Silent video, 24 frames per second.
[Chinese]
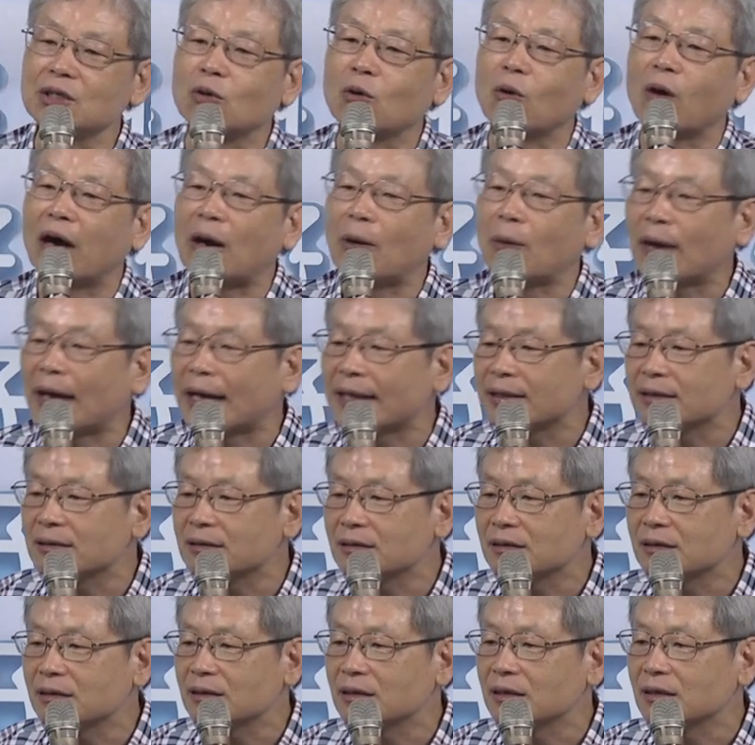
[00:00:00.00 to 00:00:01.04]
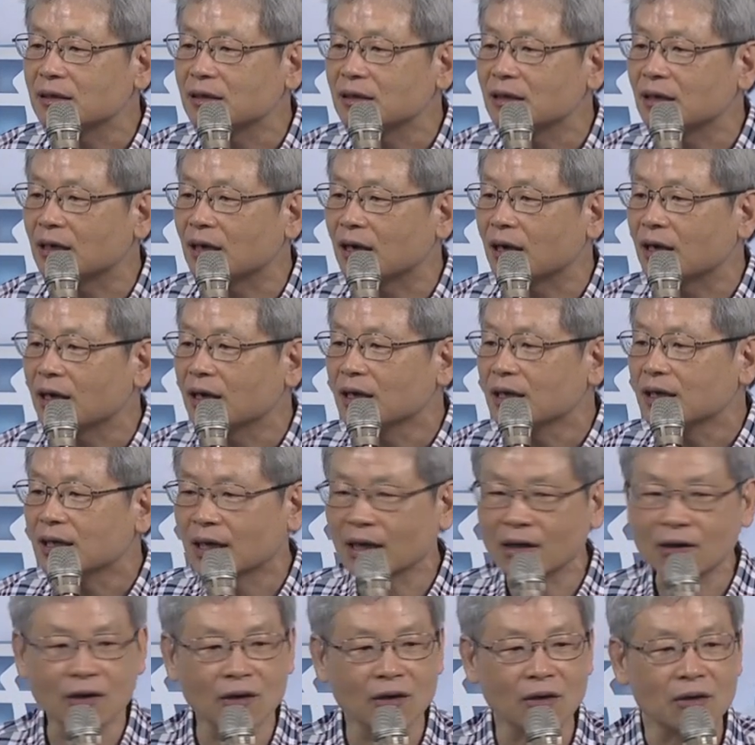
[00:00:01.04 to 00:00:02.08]
郁寡欢，啊，
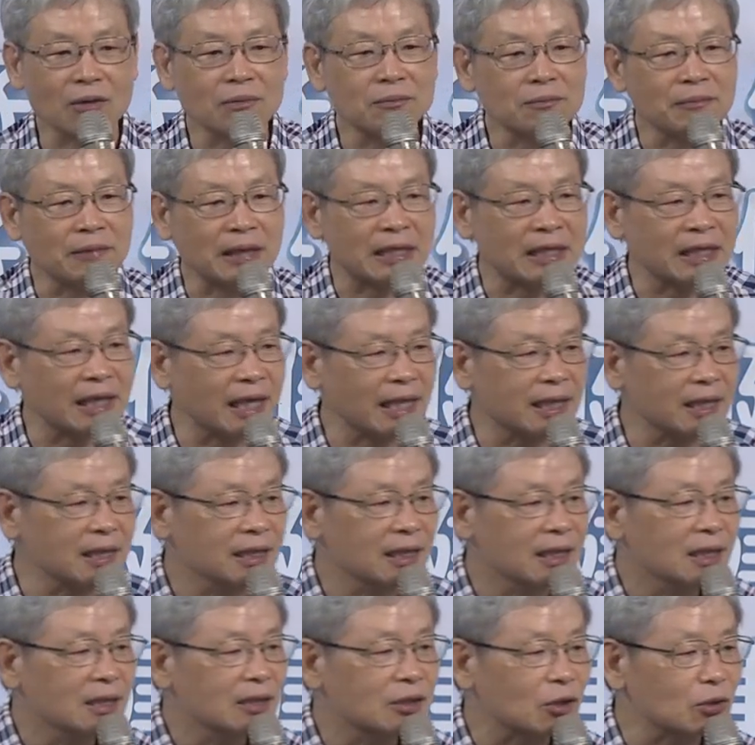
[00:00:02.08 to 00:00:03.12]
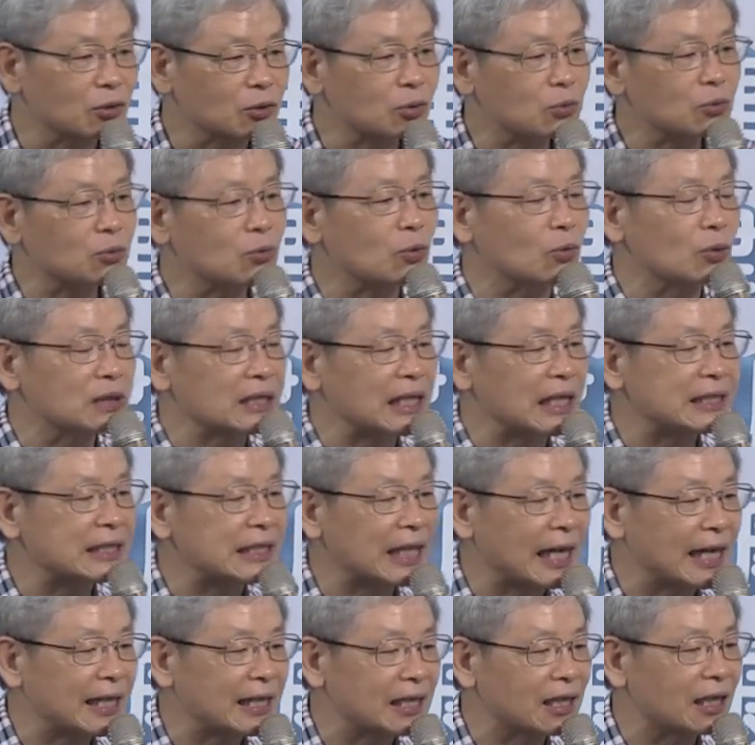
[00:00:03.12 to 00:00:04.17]
然后每天都躲在
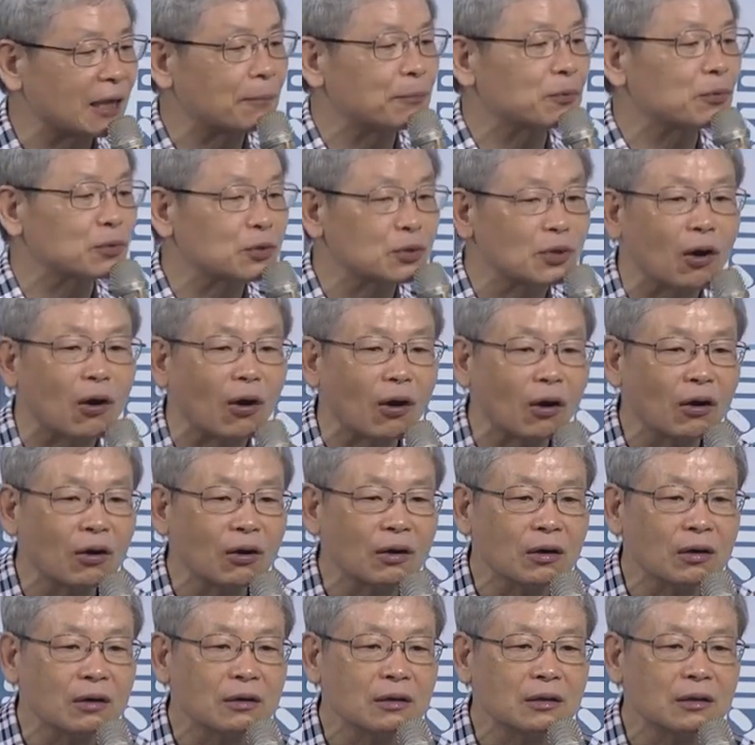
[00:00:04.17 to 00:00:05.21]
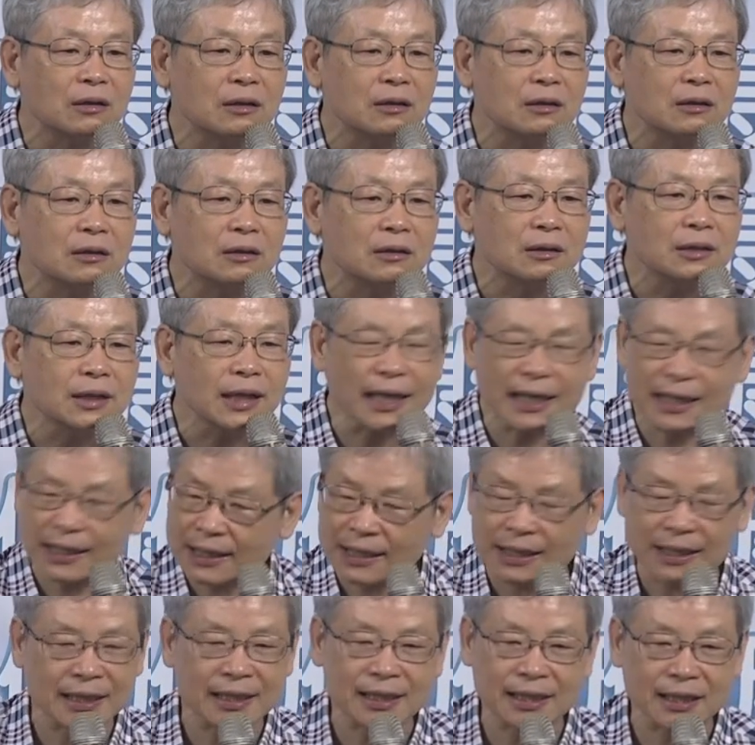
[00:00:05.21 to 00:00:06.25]
家里也不动，那
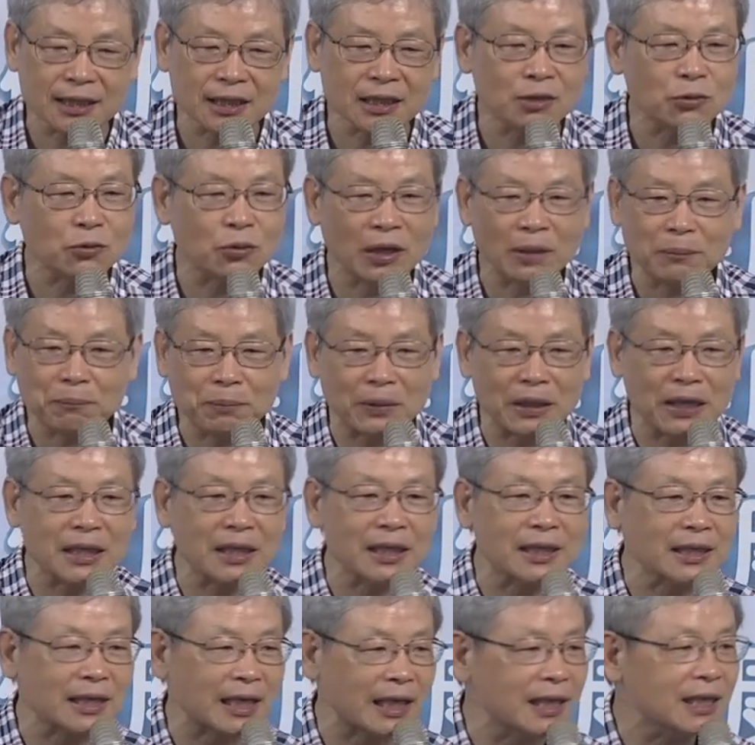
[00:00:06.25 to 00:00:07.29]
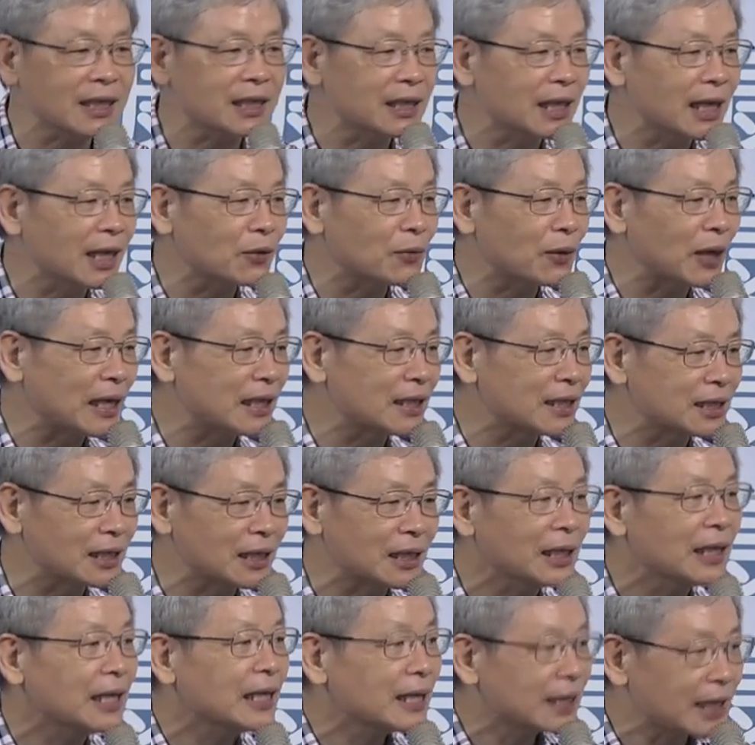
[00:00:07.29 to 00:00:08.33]
你以为别人给你内外热
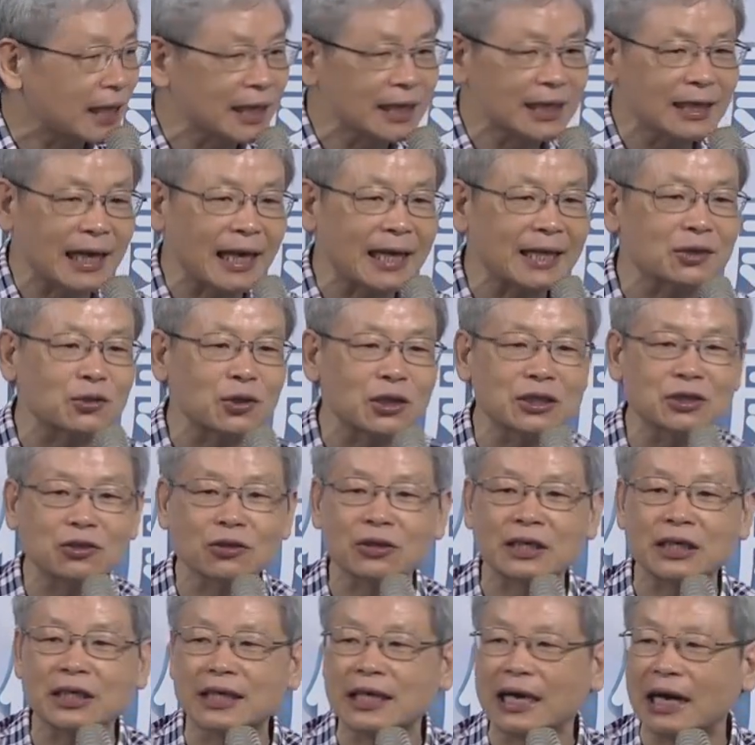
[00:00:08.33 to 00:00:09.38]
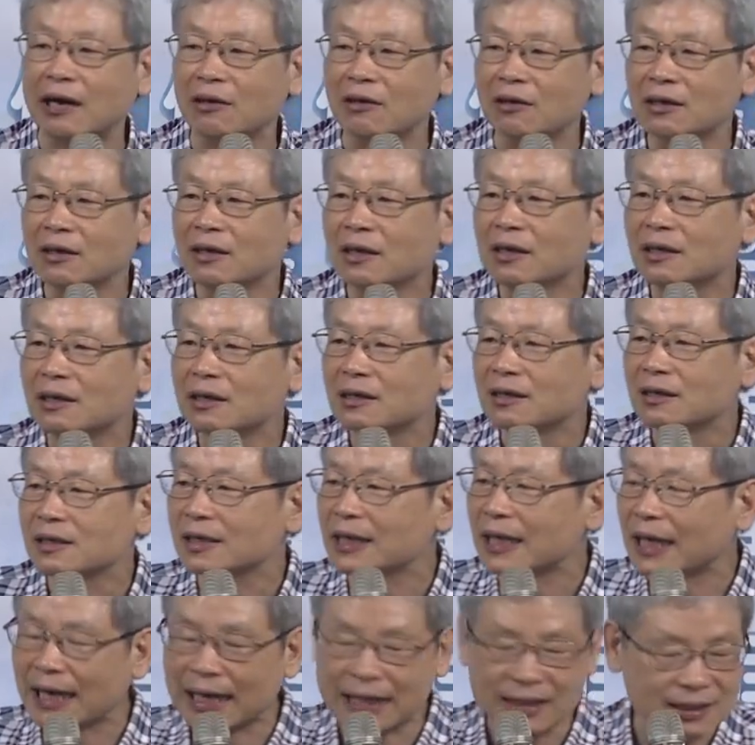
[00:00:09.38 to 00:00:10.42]
源，给你按推就可以好？
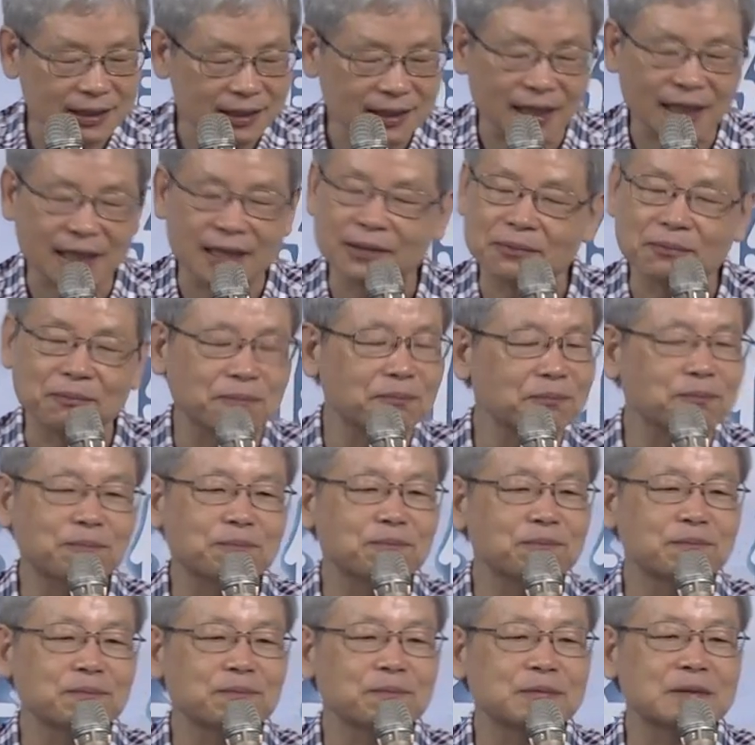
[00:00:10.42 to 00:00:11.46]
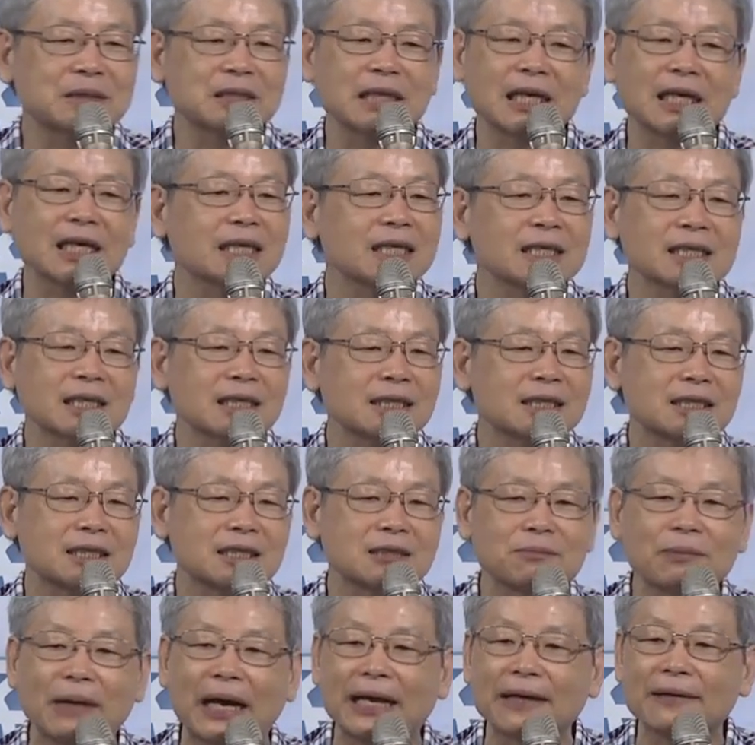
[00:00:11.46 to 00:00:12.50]
那这个一定
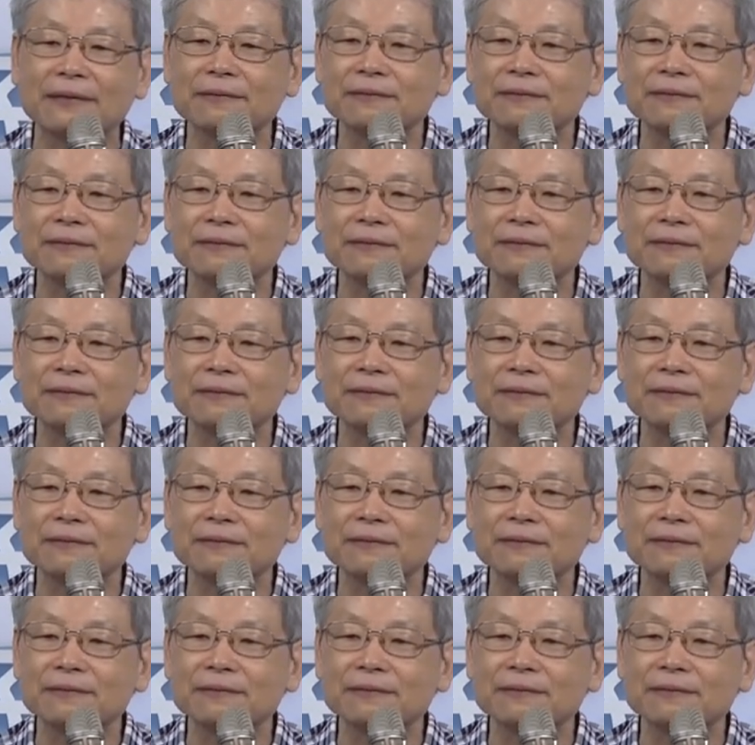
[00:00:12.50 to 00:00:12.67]
失败，